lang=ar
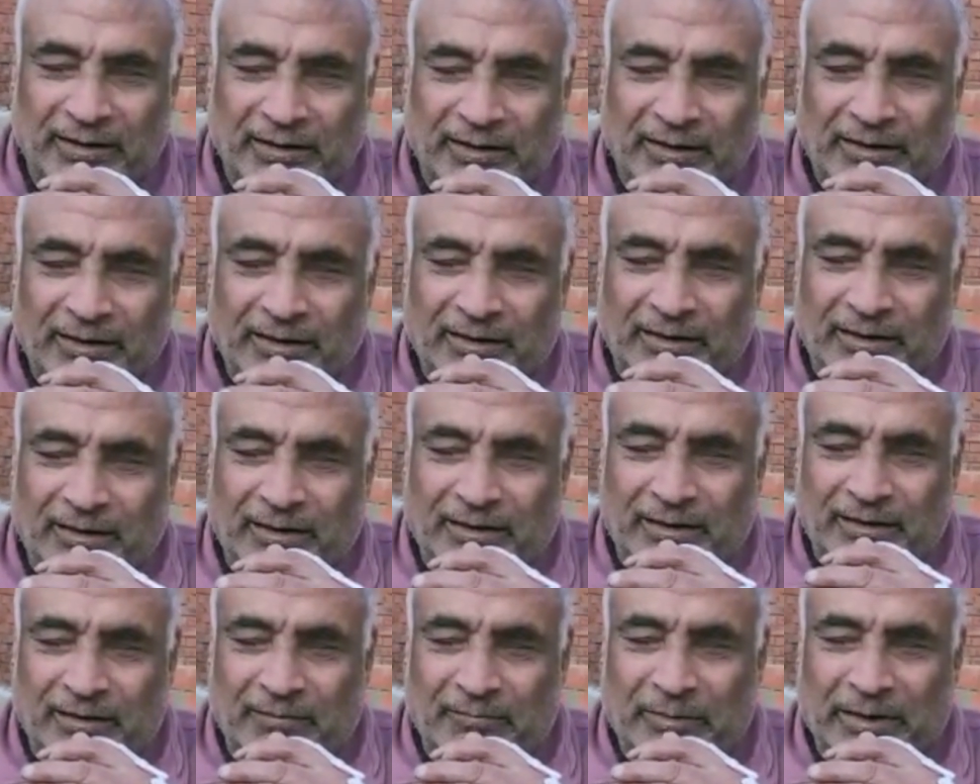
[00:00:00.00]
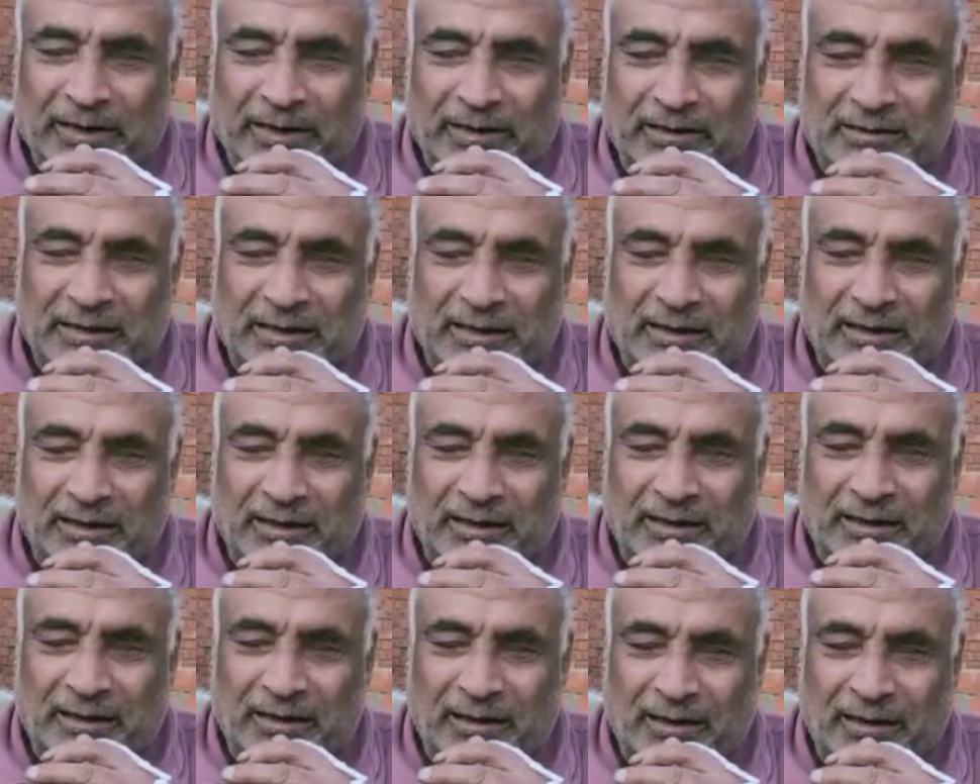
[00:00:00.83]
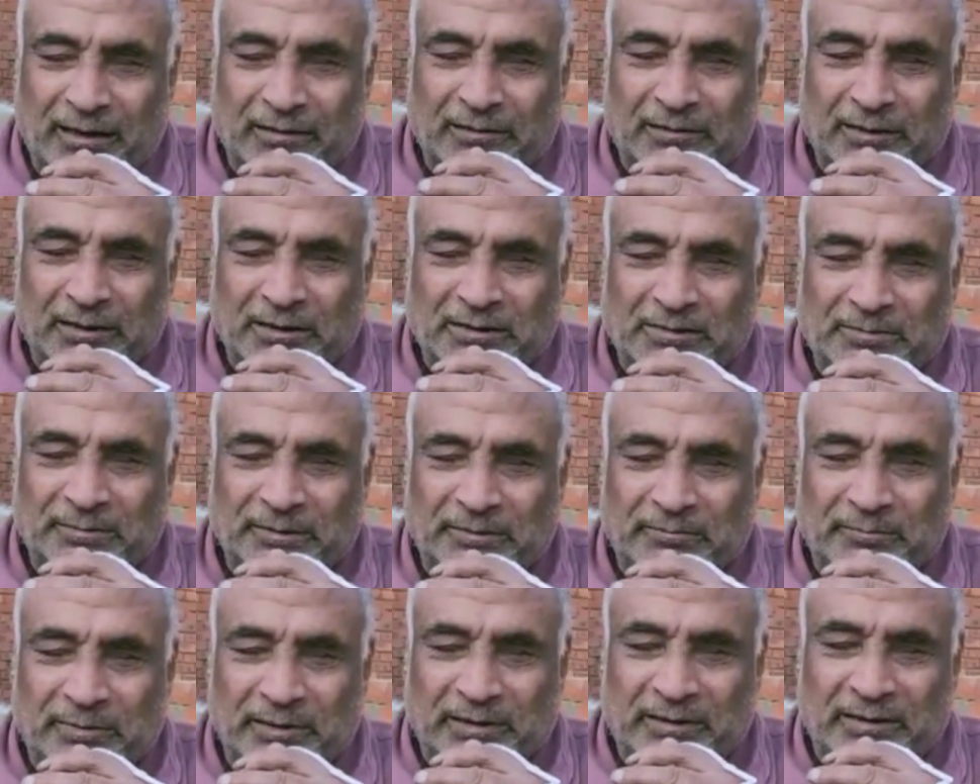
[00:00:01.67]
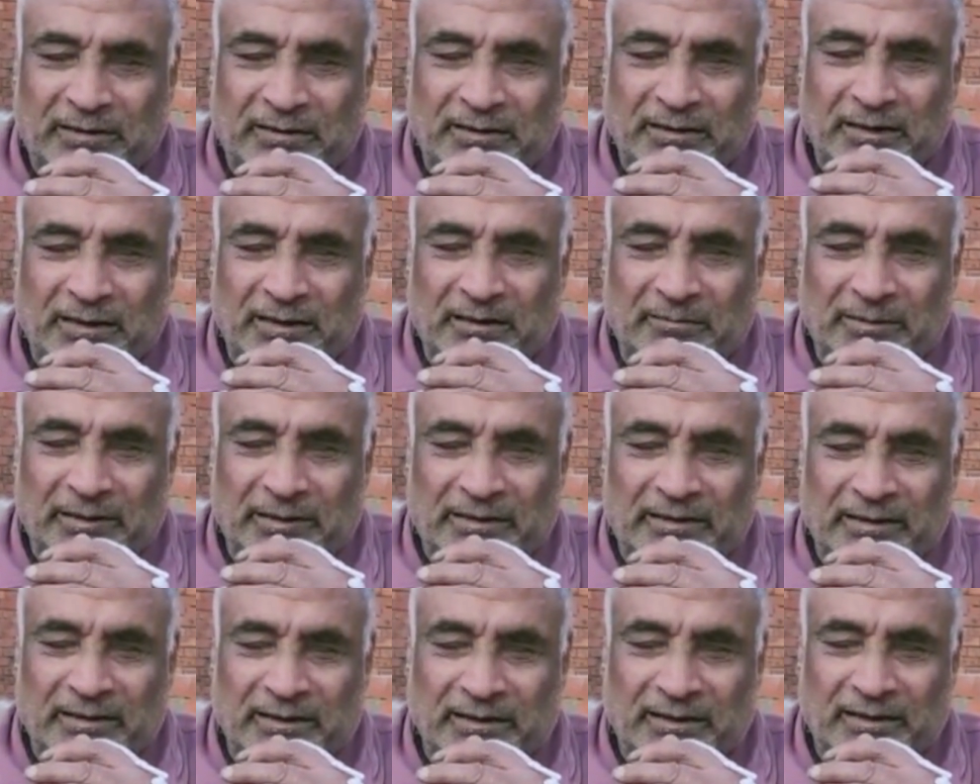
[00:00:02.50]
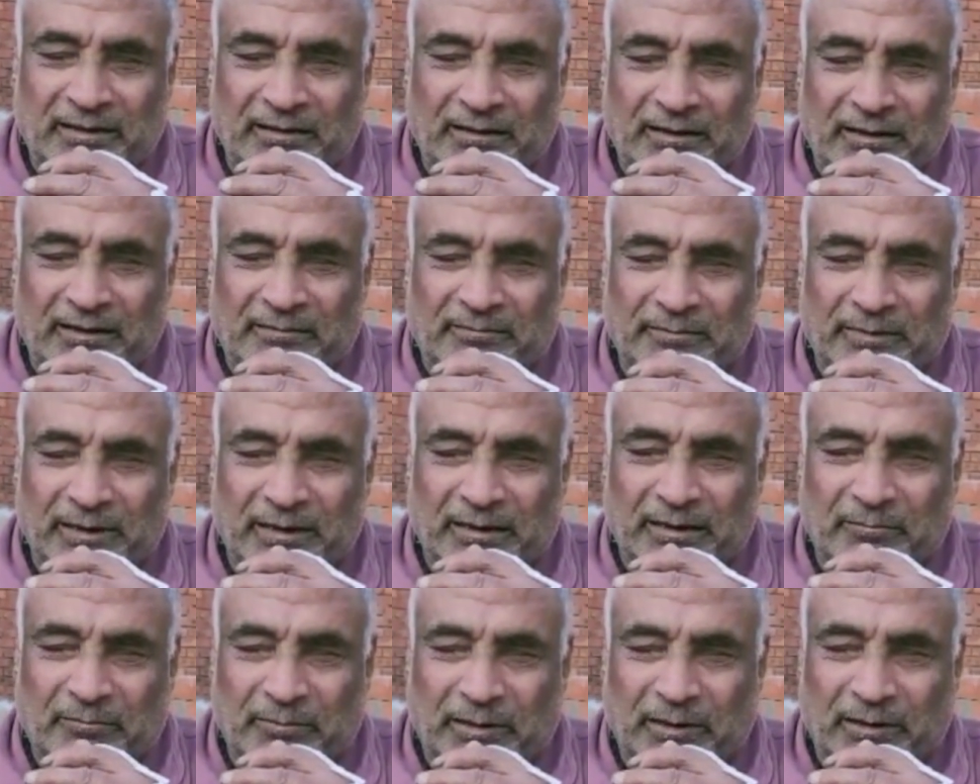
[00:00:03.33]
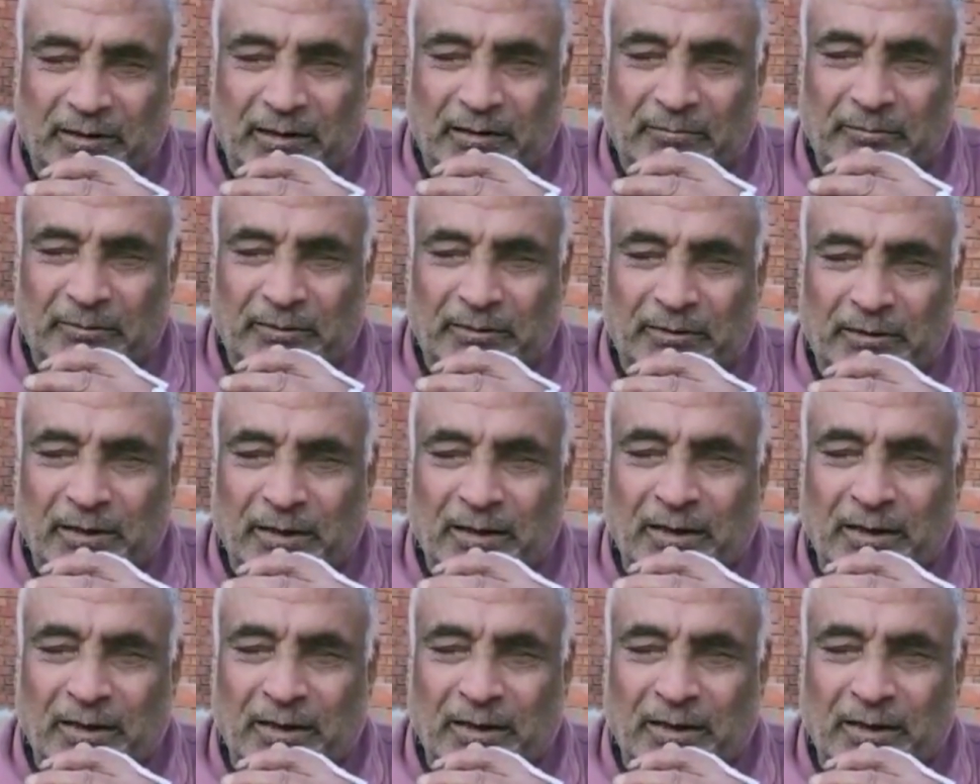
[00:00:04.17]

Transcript: تمام بقيت ألطش من بيت ده لبيت ده لغاية ما ربنا كرمني